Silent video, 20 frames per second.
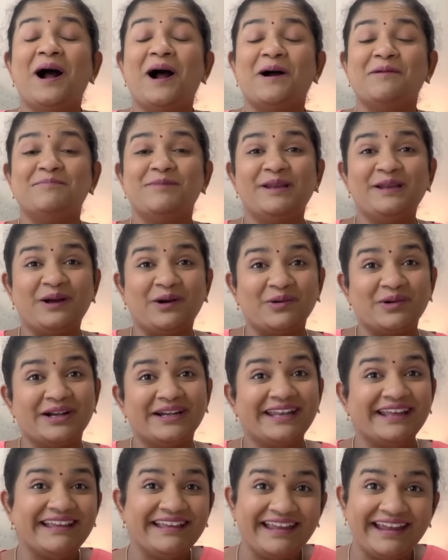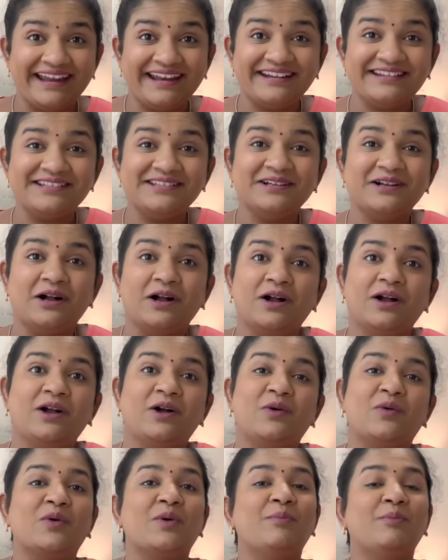அப்படின்னு அவங்கள்ட்ட கேட்டதுக்காக
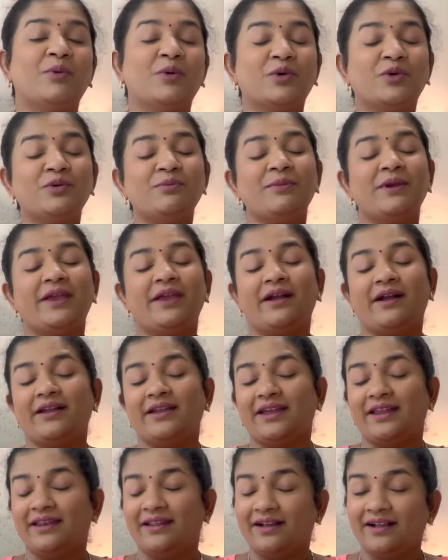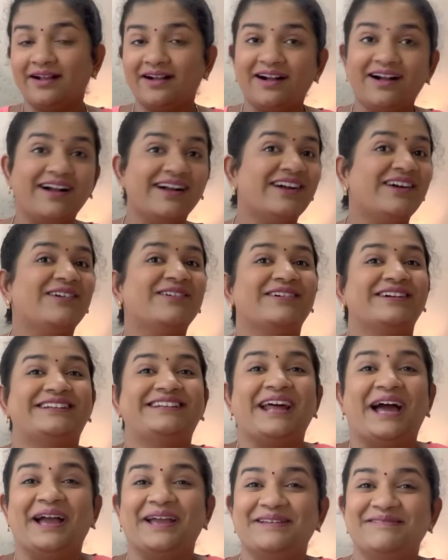அவங்க பொறுமையாக எனக்காக அவங்க
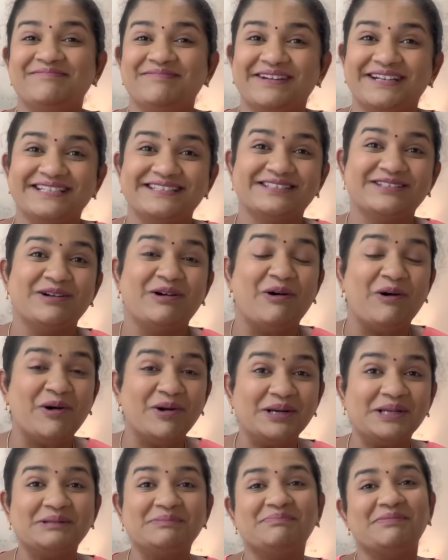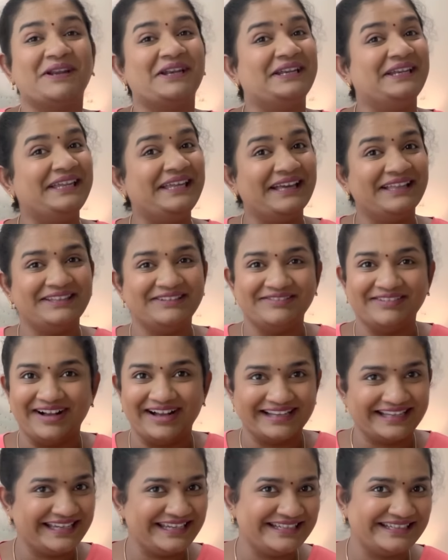டைம் எடுத்து ஆர்டர் பண்ணி அதை
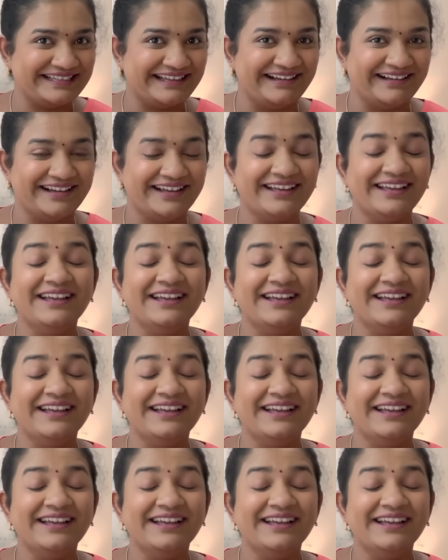வாங்கிக்கிட்டாங்க